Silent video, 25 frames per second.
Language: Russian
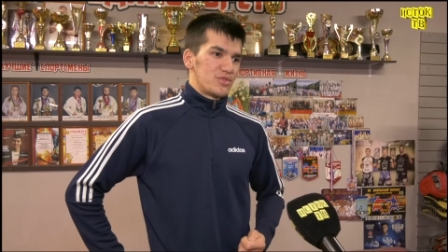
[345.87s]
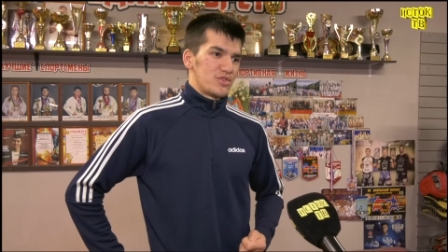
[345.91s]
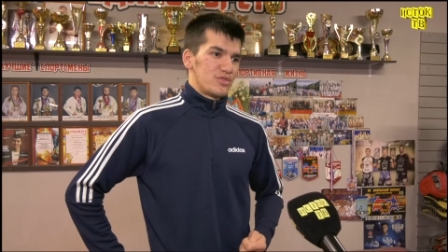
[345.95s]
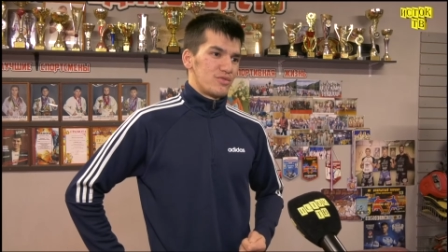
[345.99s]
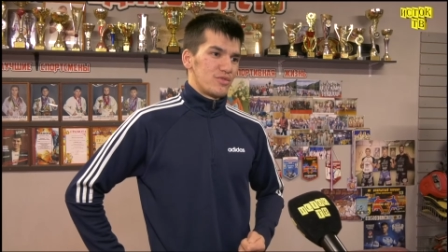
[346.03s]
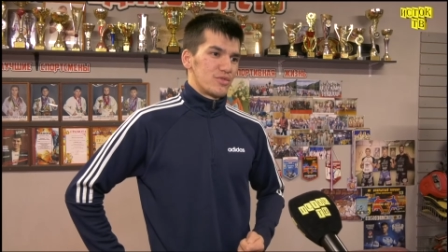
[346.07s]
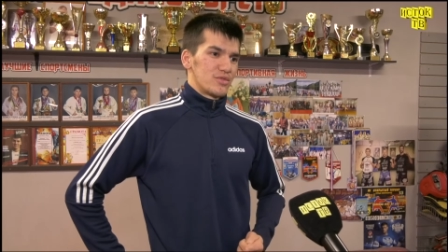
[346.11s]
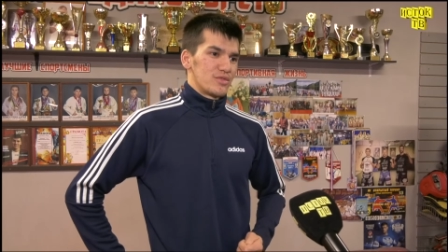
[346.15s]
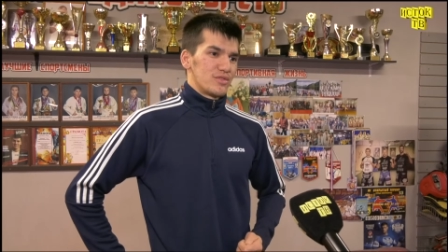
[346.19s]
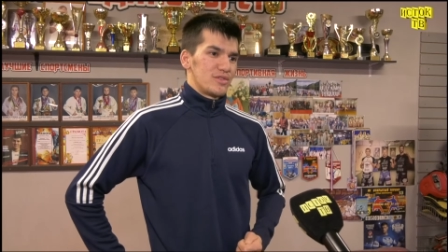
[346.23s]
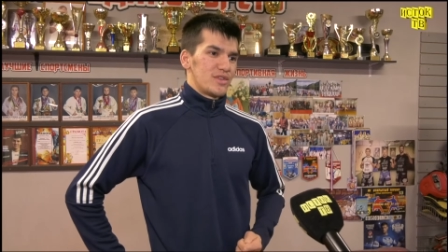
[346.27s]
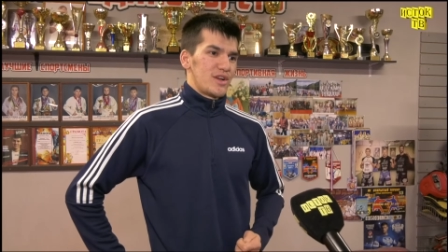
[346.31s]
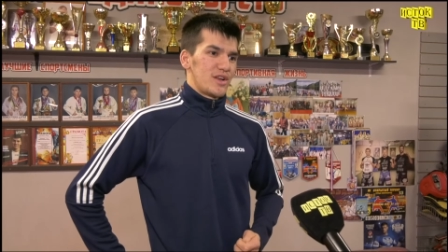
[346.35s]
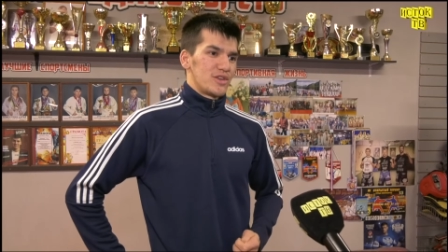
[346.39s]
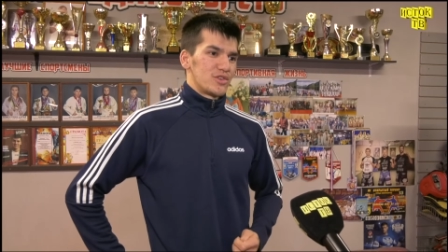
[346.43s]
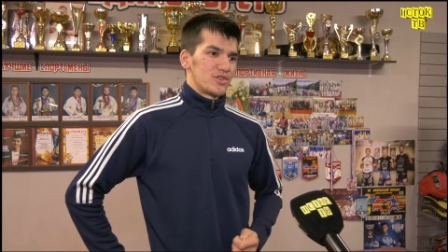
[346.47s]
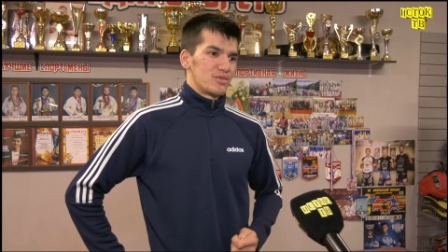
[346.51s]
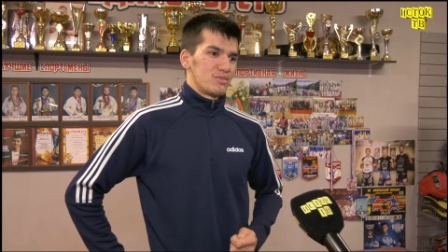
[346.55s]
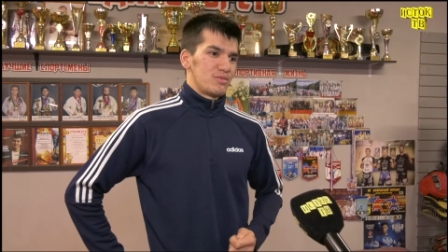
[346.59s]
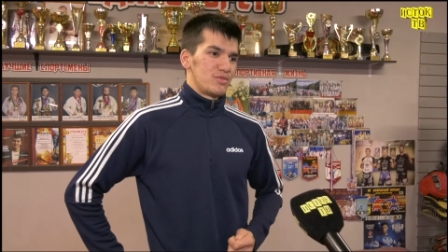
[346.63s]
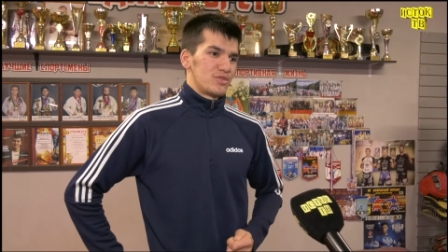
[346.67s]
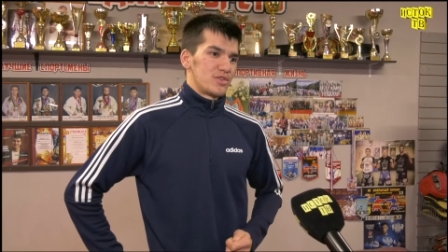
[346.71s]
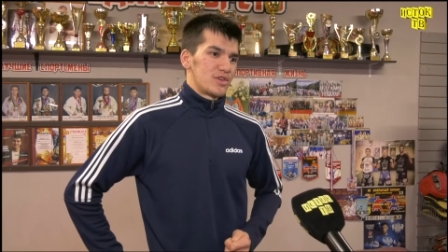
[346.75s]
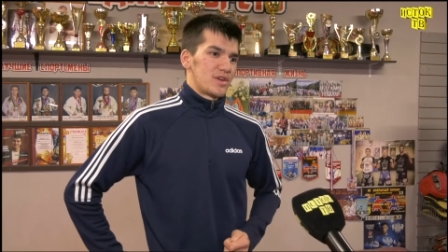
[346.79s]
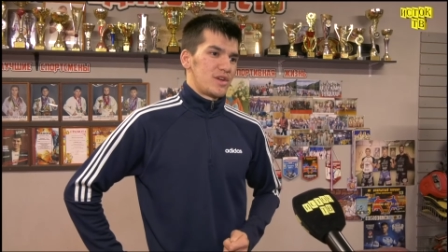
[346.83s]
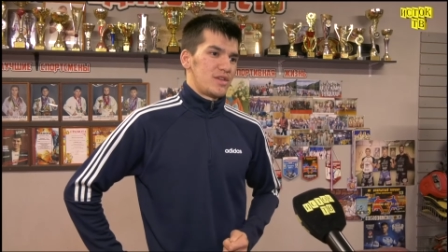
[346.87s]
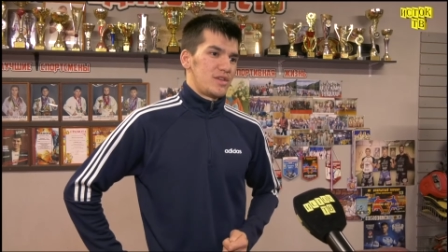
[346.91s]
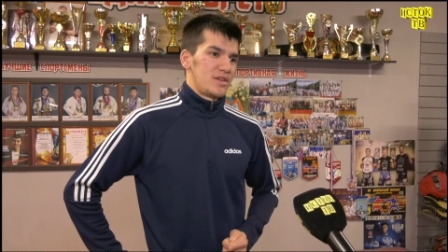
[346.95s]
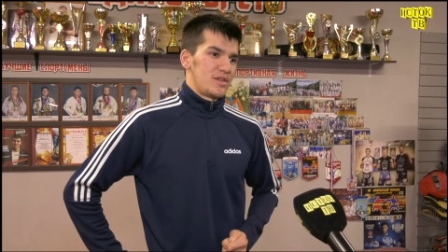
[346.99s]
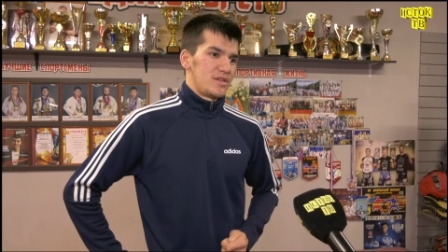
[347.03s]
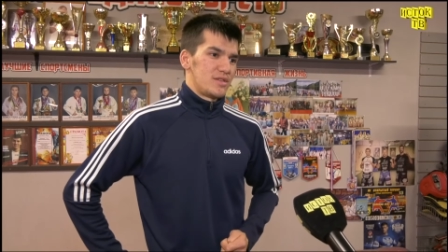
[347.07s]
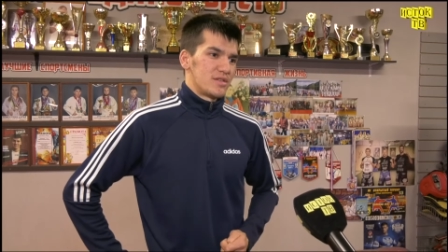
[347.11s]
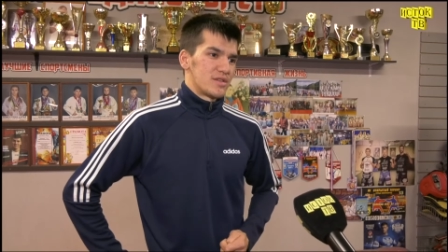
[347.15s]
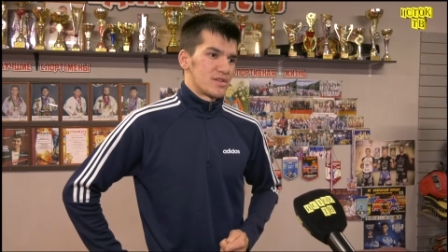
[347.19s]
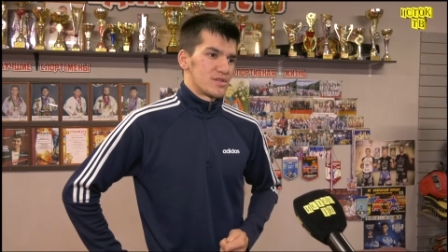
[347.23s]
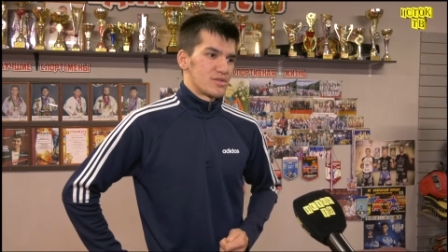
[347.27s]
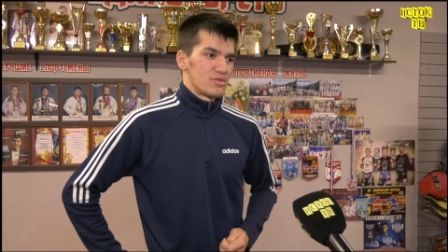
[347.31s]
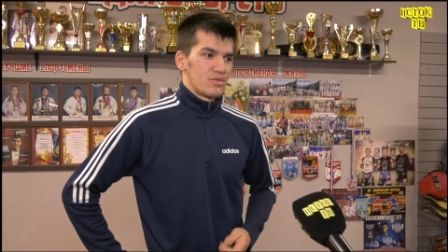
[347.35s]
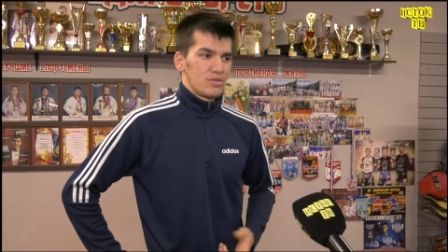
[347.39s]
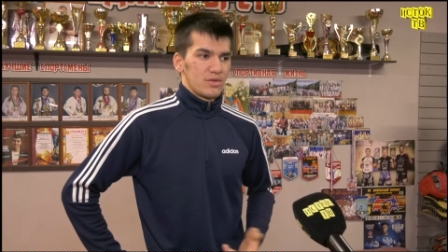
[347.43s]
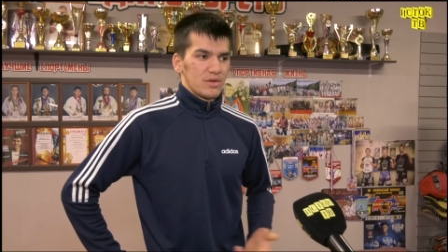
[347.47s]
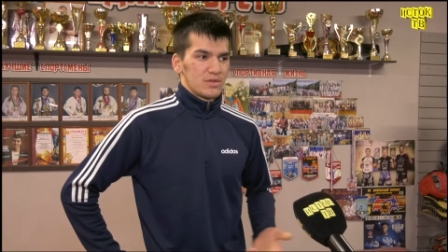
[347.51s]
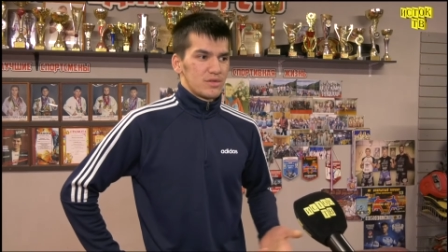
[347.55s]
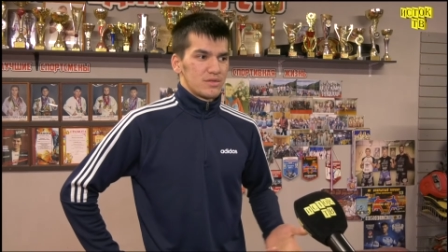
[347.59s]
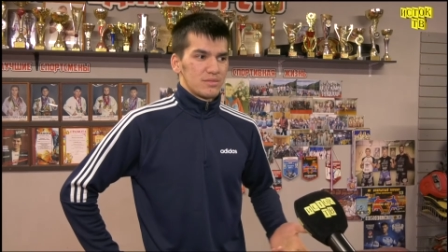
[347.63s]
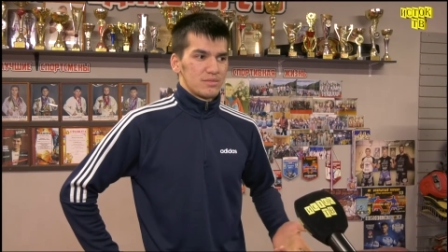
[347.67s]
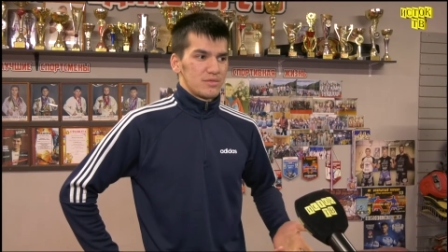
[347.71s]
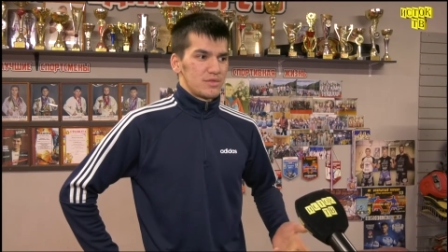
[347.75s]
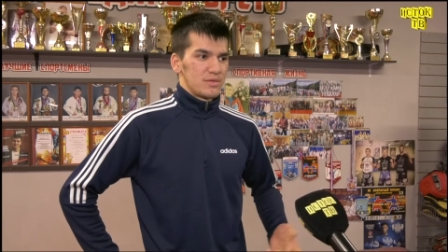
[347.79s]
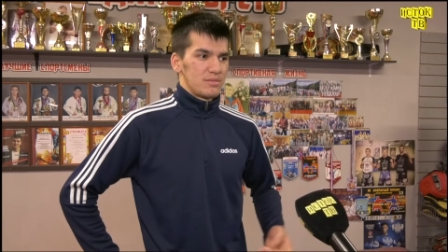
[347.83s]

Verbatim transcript: чего ты дальше будешь хотеть, насколько там